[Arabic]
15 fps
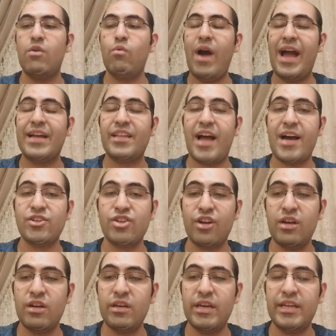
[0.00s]
1
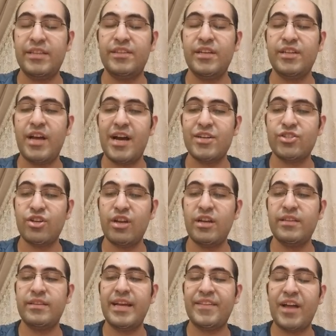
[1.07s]
10 2
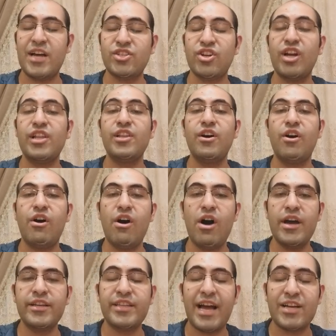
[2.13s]
10 3 10
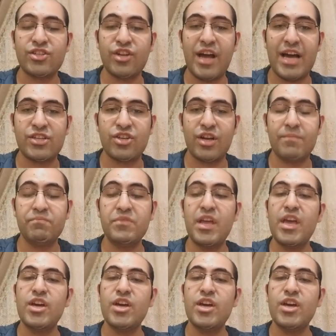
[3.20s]
لغاية 10 10